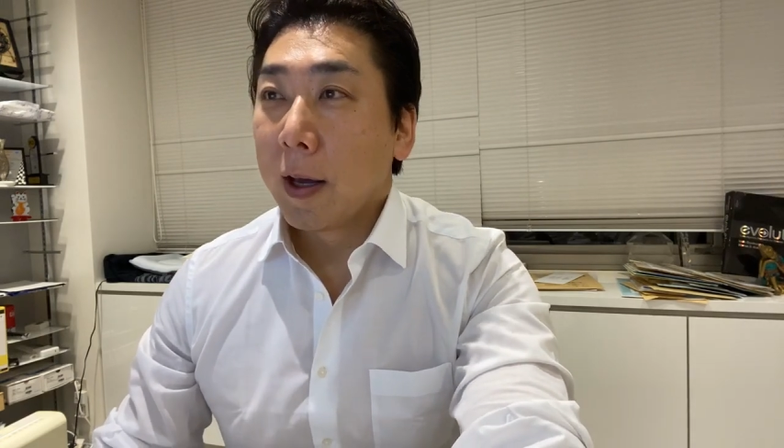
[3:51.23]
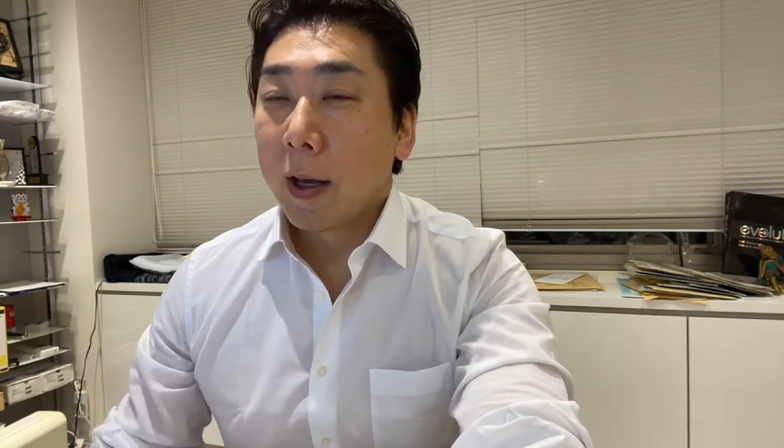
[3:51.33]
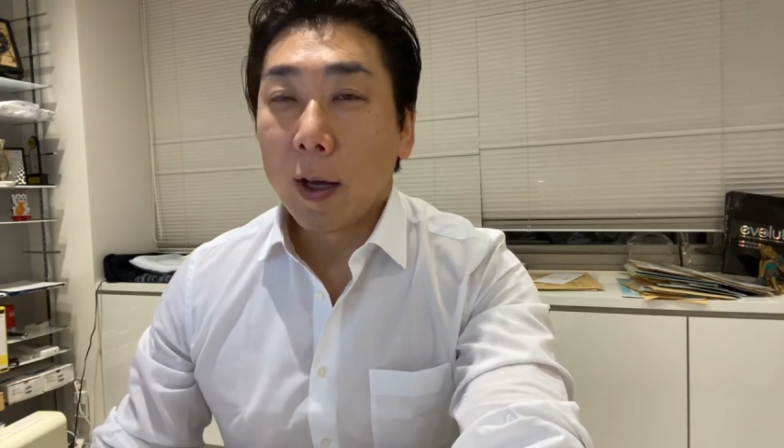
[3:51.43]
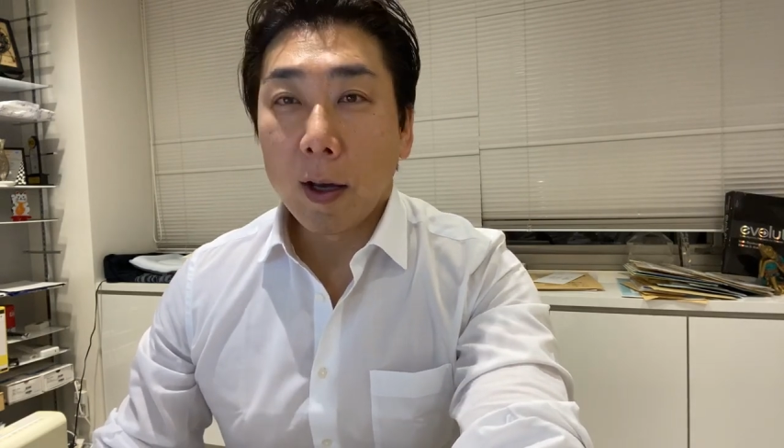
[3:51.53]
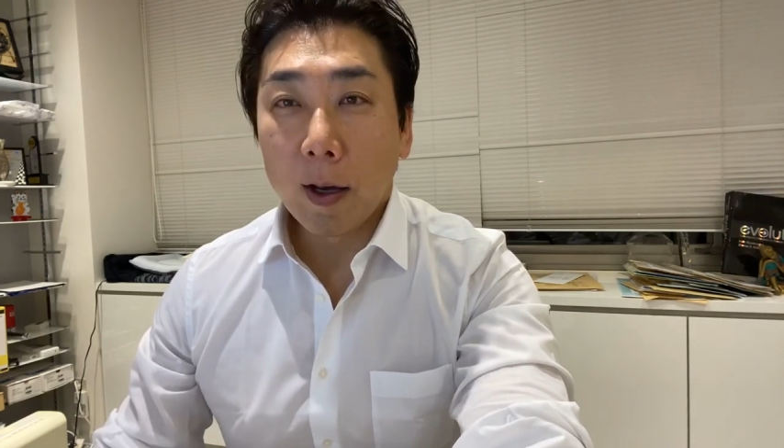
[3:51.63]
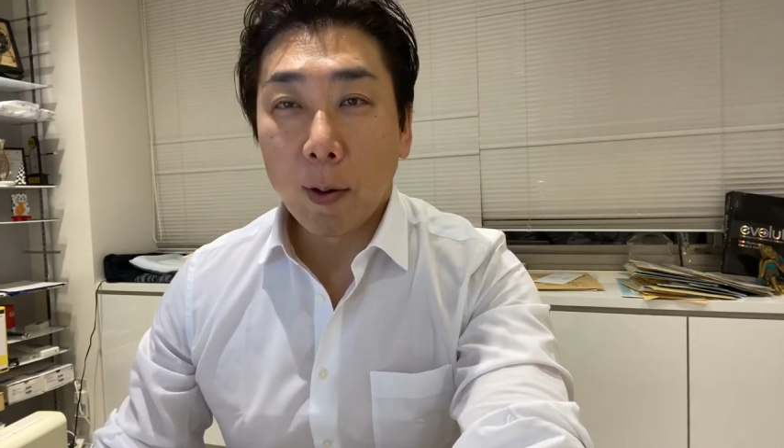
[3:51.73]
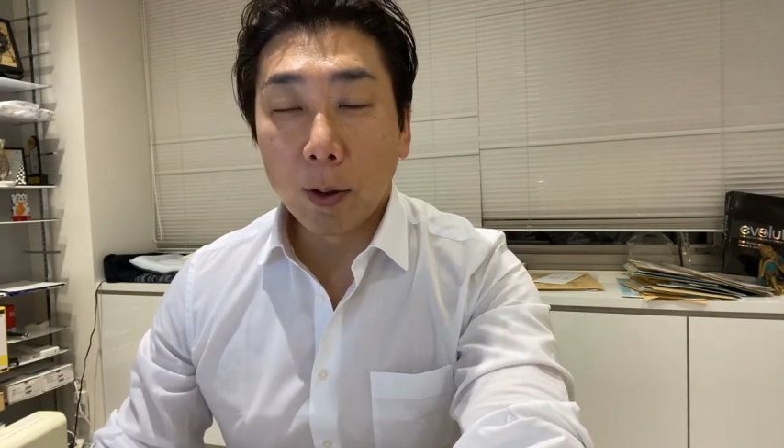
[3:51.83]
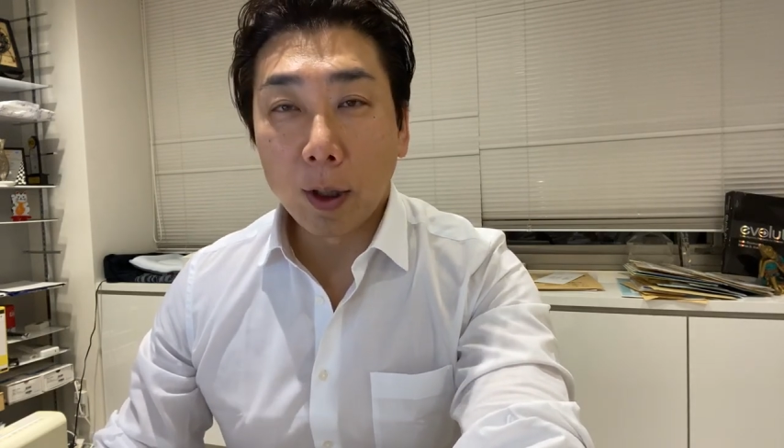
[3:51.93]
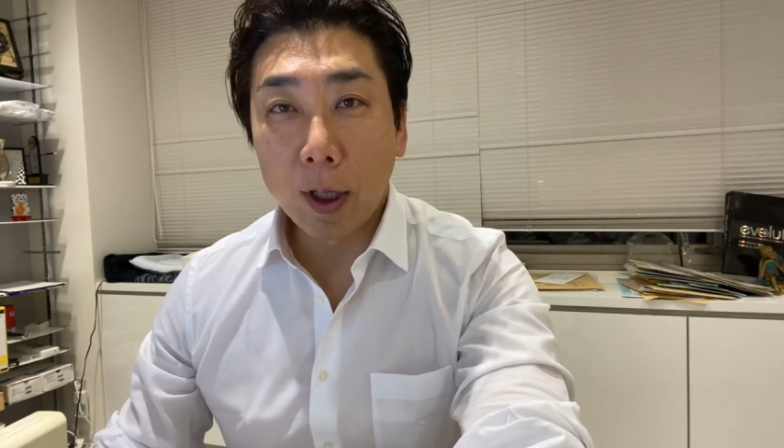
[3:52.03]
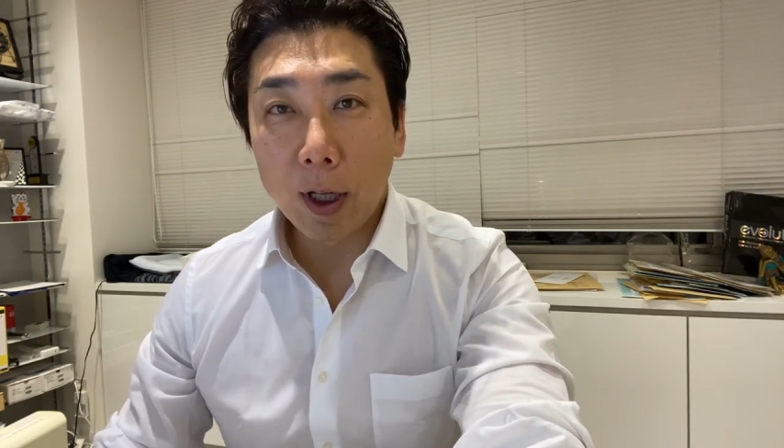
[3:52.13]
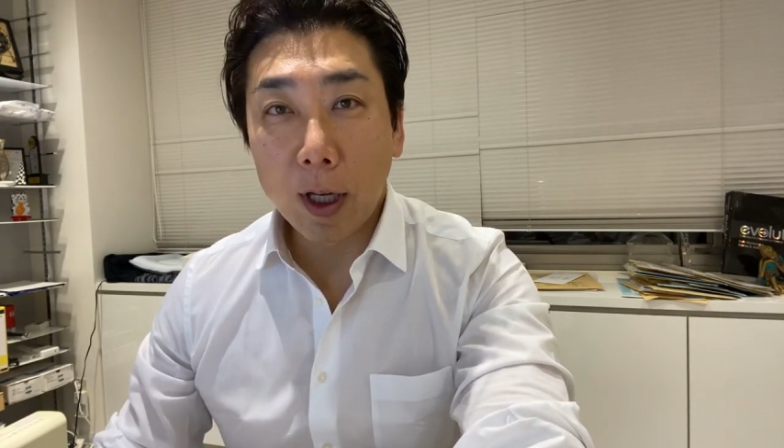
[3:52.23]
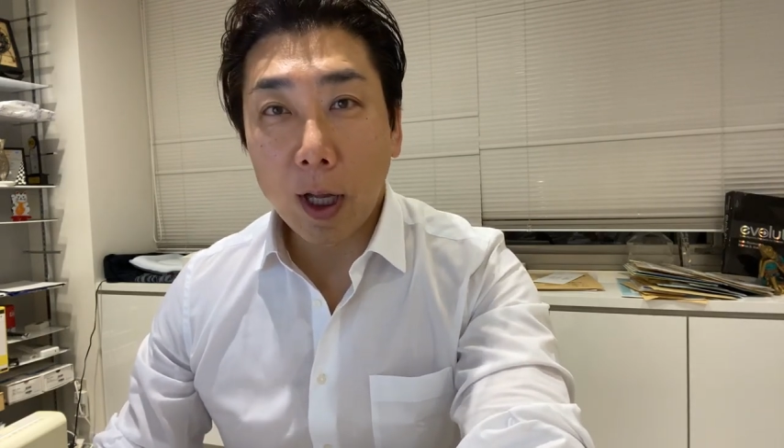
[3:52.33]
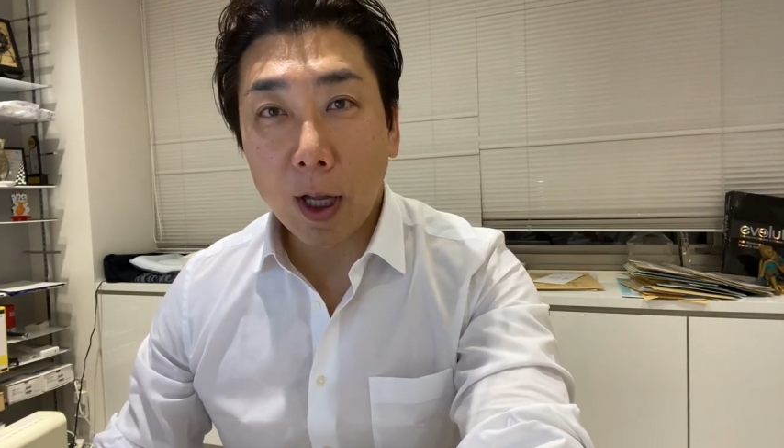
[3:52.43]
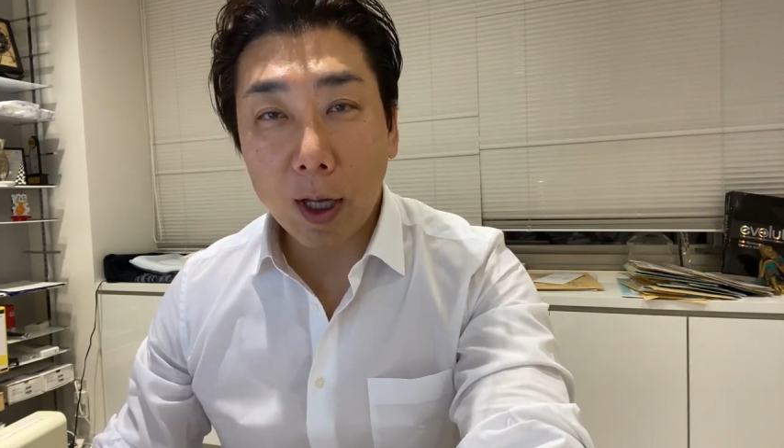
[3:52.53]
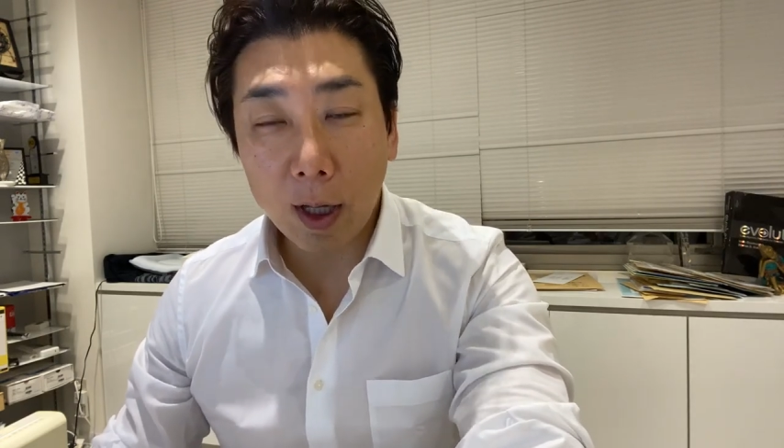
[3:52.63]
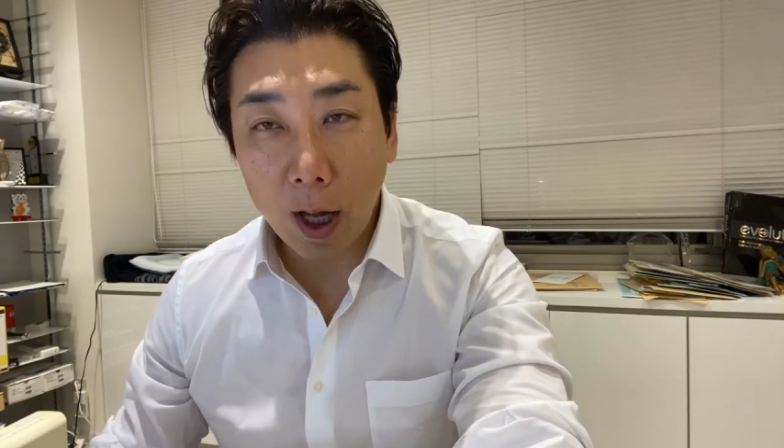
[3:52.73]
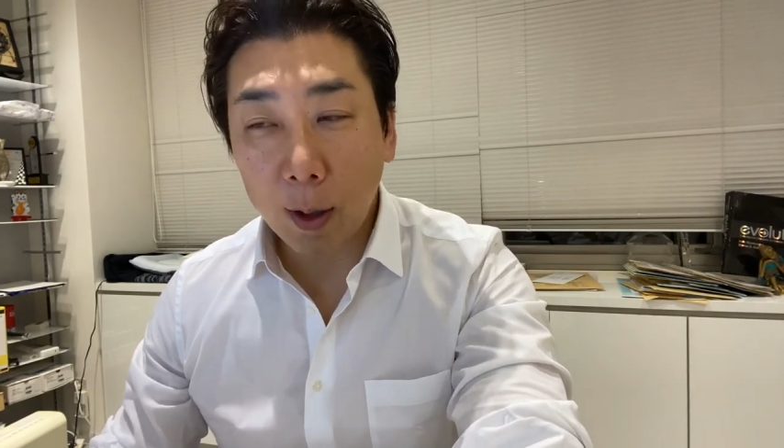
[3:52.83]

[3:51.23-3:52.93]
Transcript: えー、ご指摘いただいた